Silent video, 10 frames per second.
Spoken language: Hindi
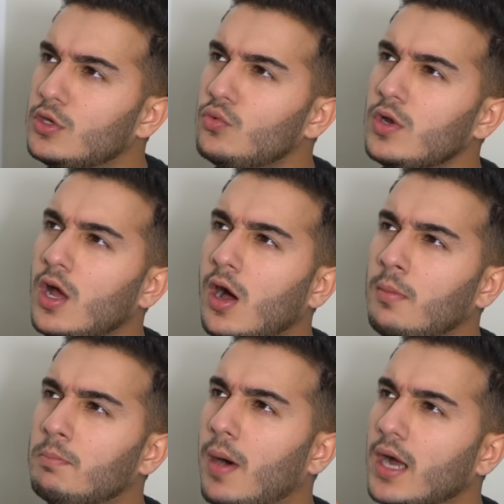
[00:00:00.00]
क्यों ना
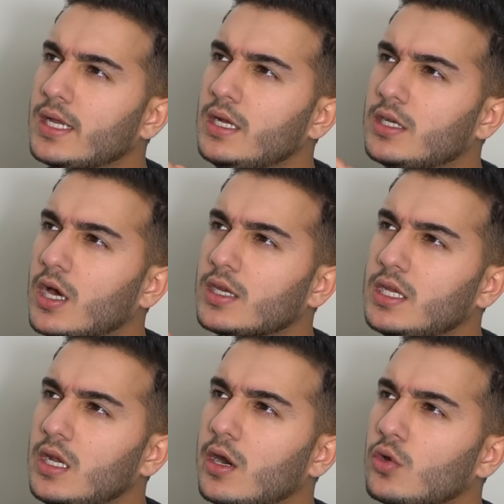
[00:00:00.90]
हम बाकी
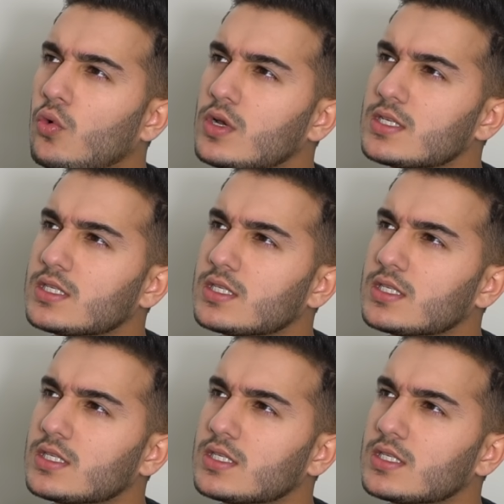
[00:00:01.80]
ठरकी लड़कों के